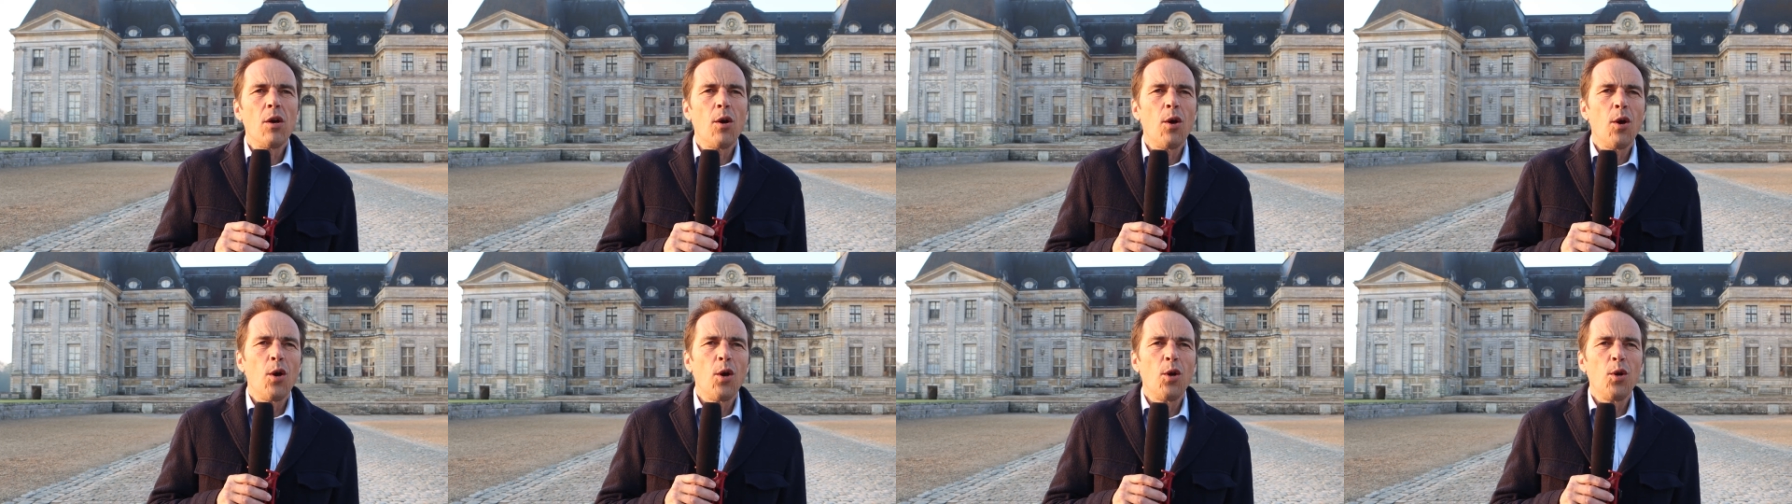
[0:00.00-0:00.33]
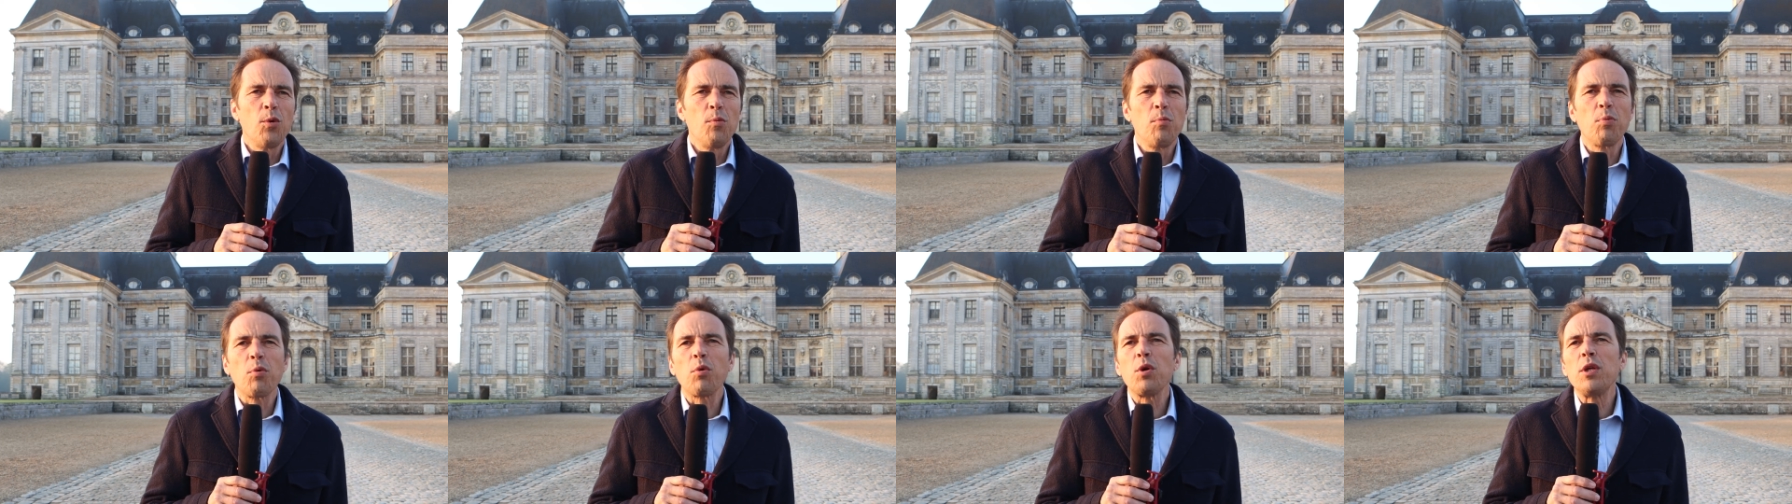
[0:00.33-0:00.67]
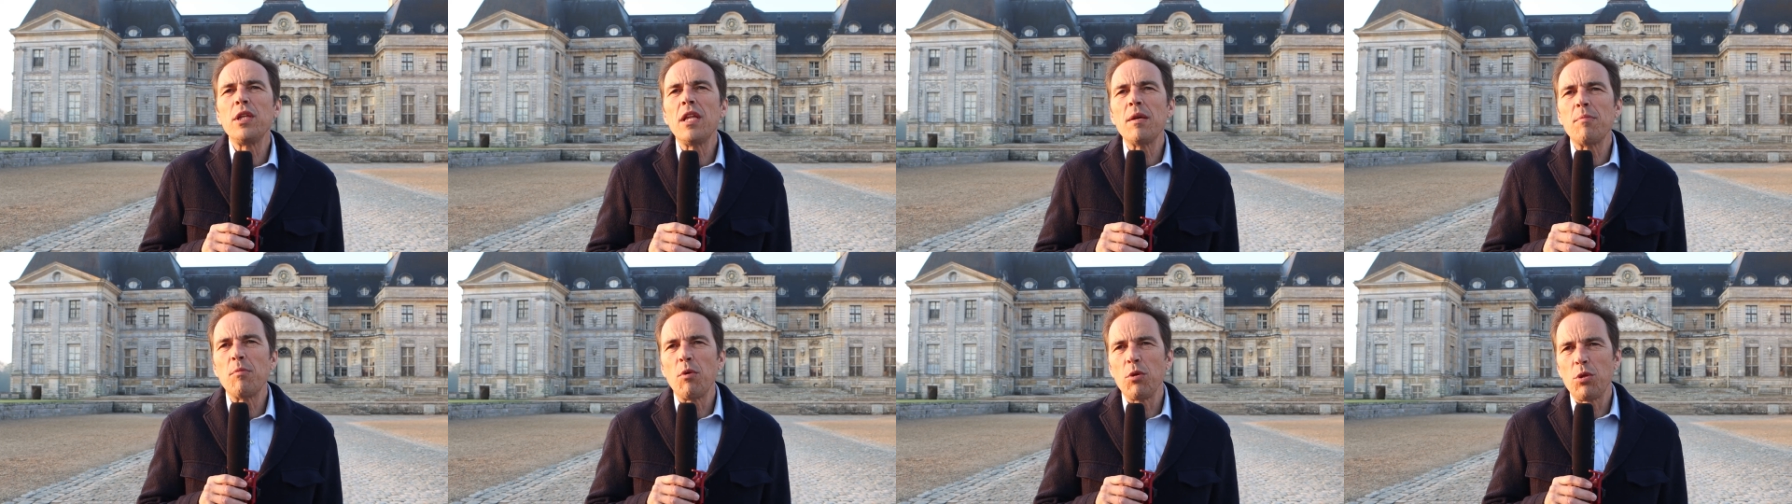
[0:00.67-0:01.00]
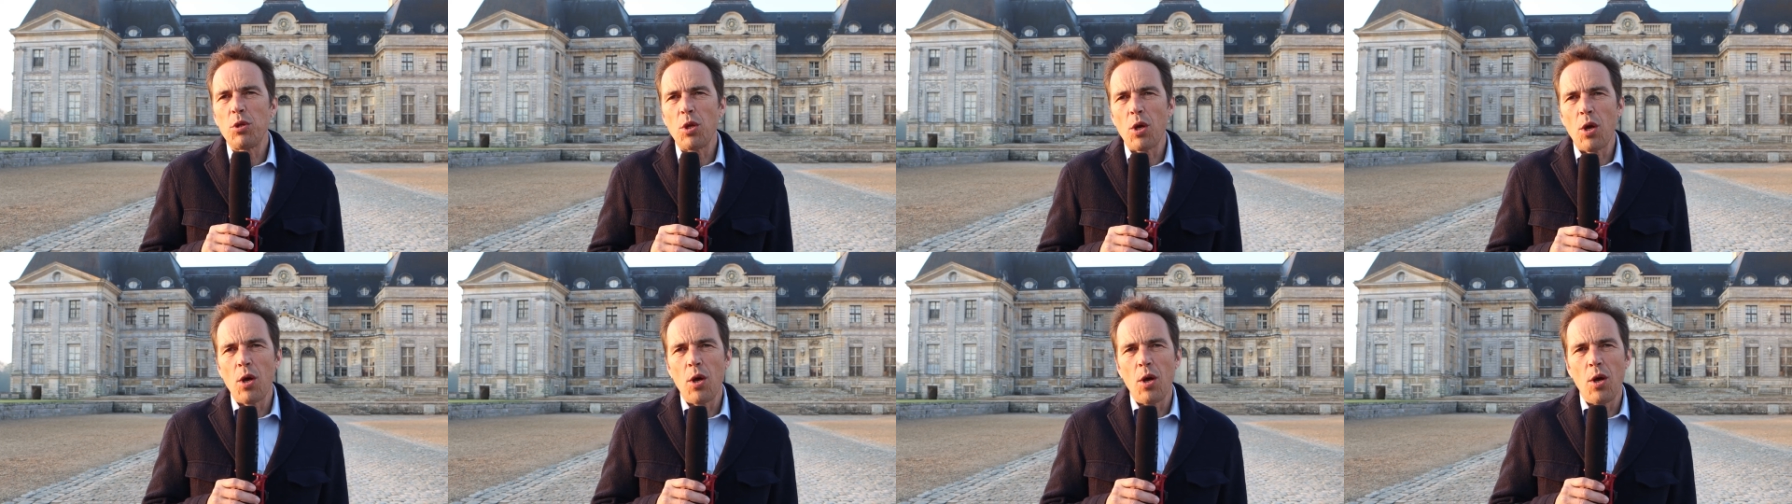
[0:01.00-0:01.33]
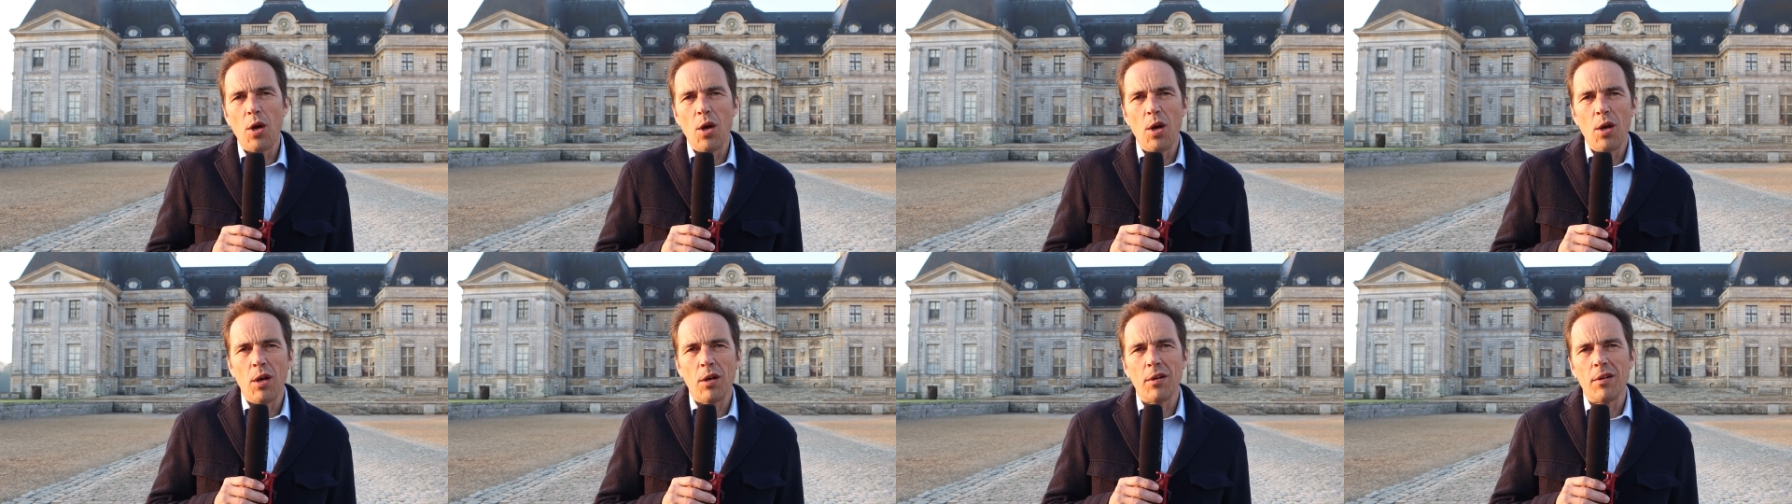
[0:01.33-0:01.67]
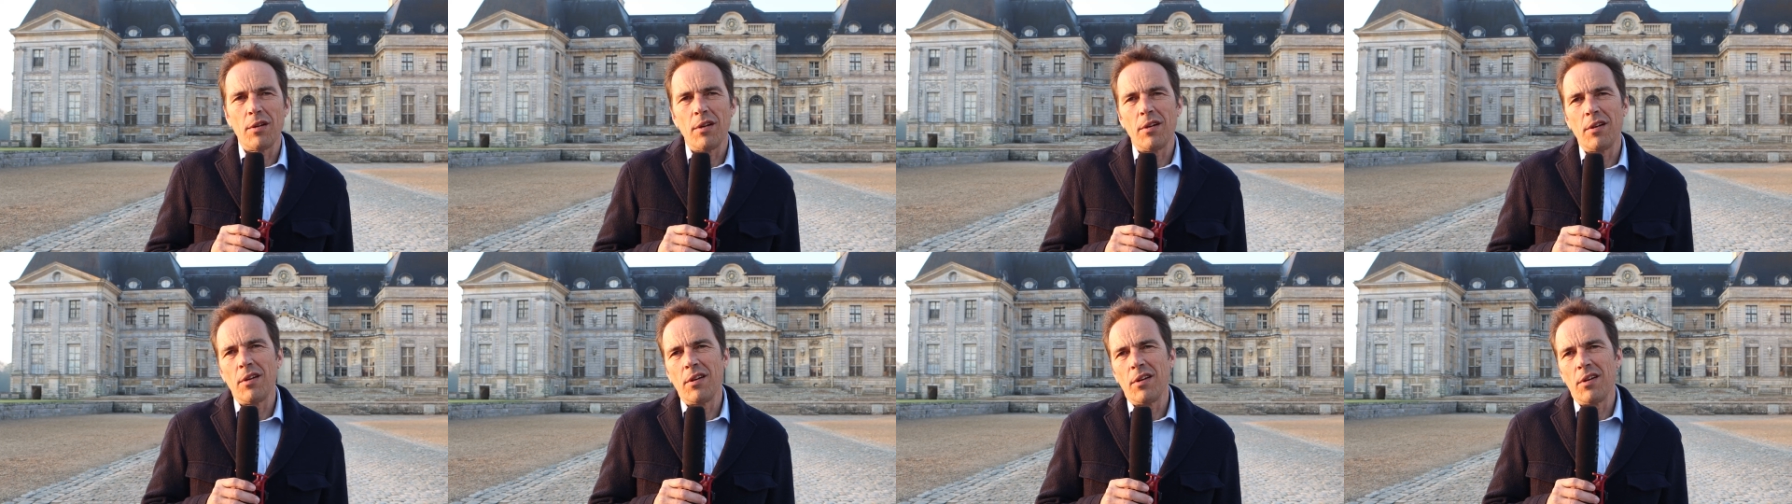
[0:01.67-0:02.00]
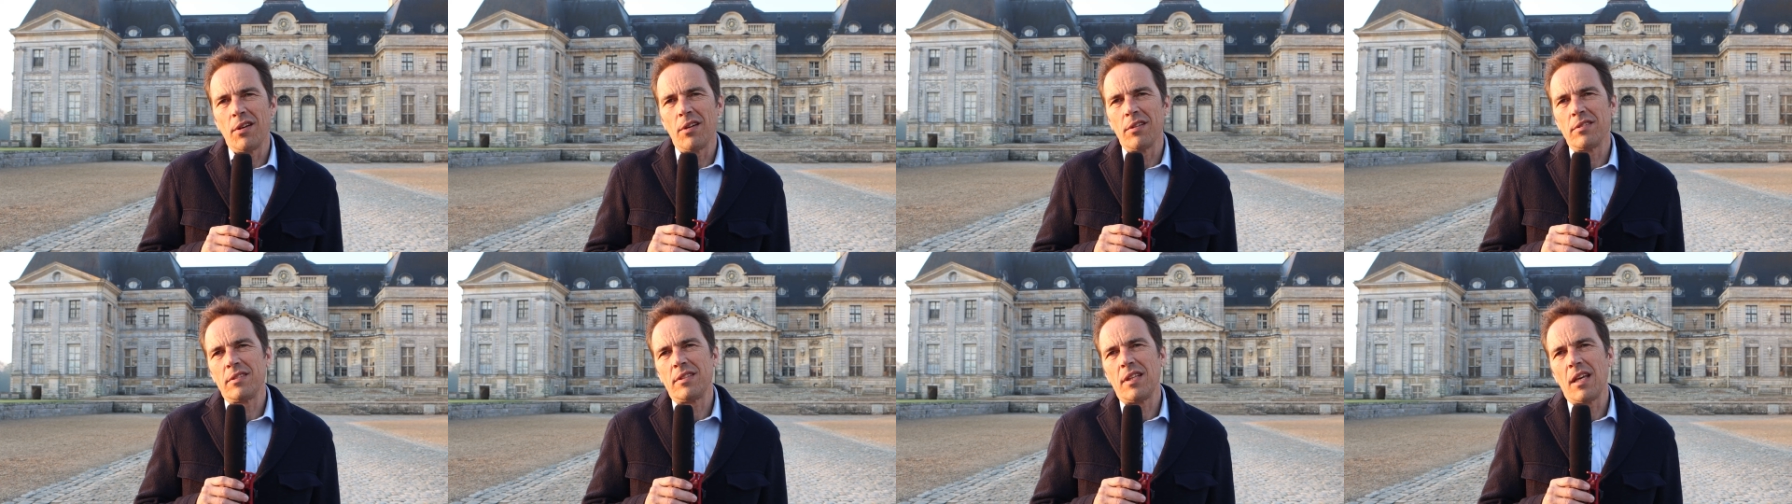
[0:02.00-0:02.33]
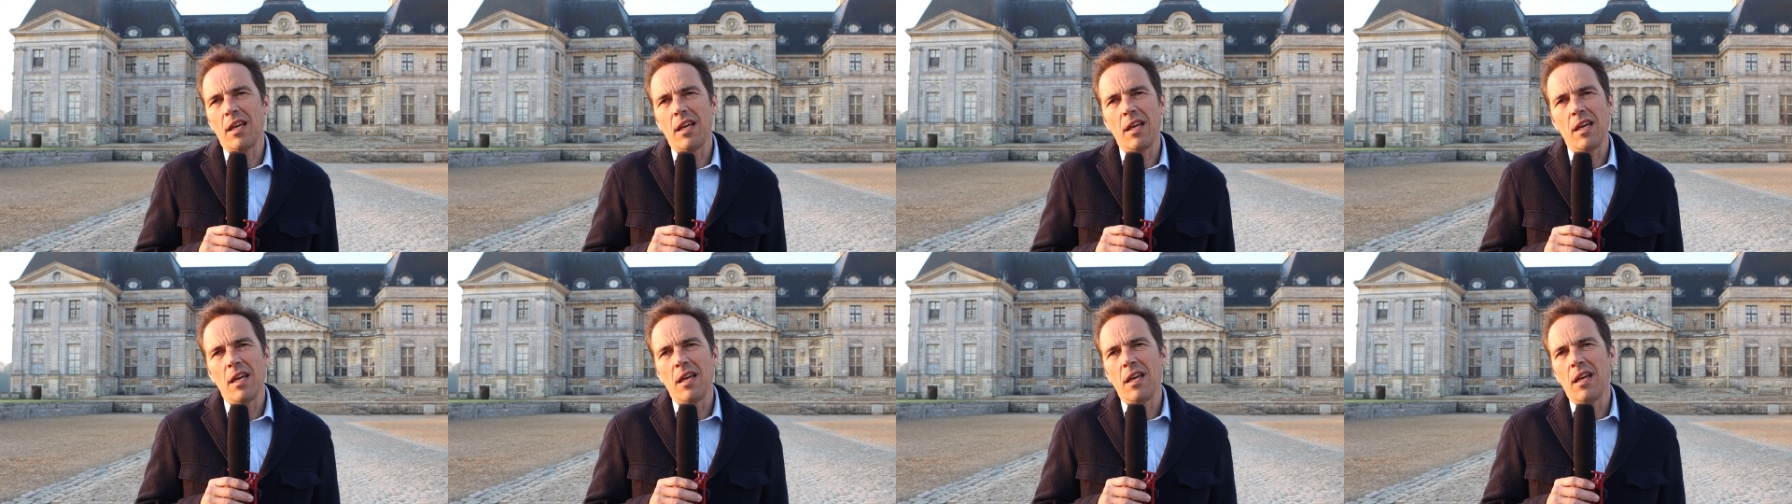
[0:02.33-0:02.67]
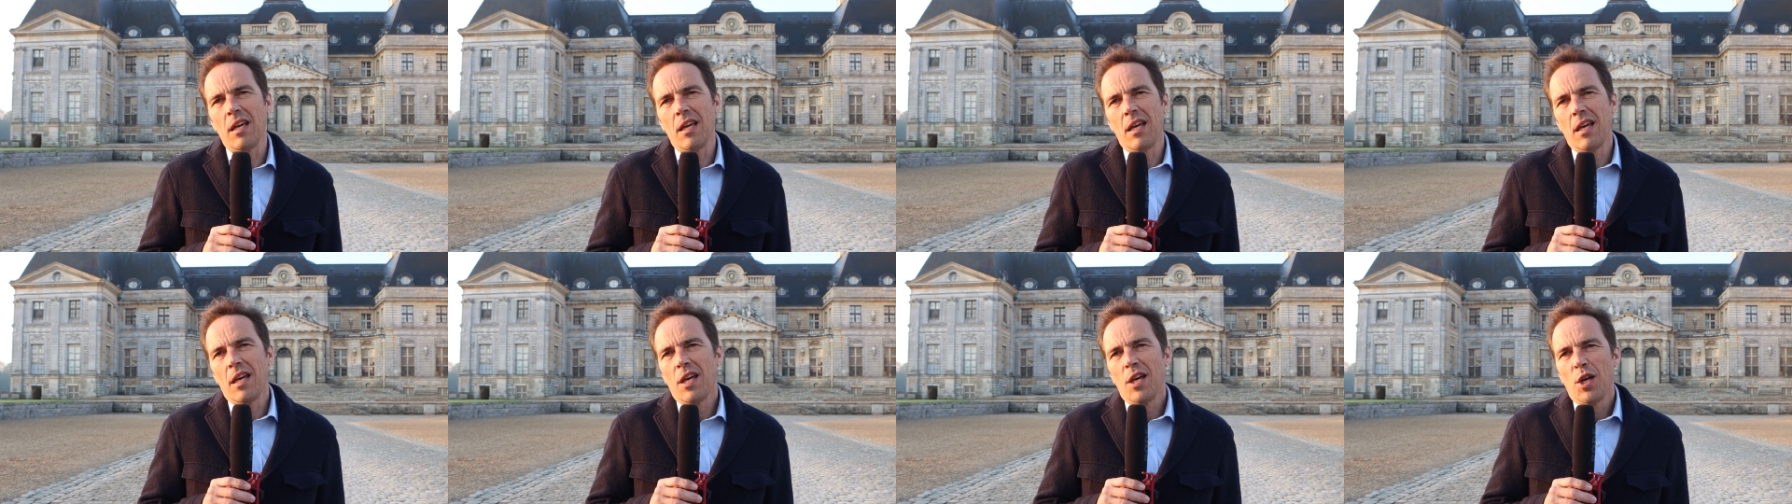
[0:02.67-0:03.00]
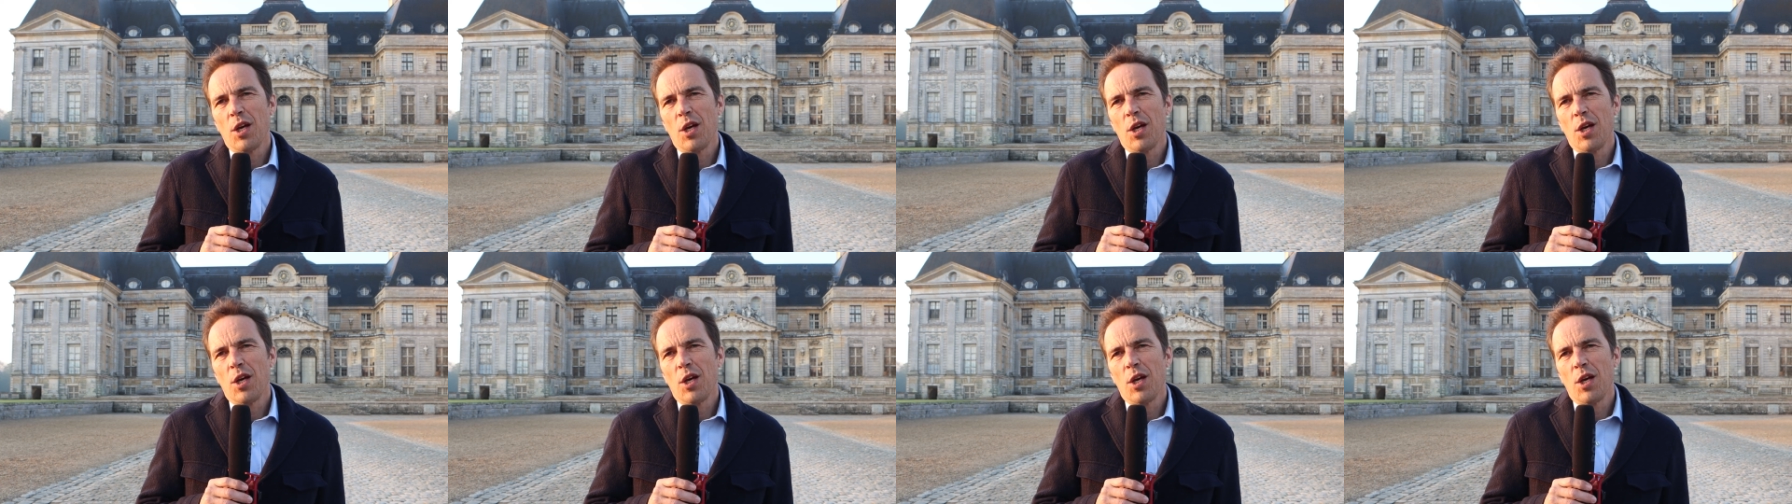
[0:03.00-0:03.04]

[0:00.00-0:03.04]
le bruit des moteurs, c'est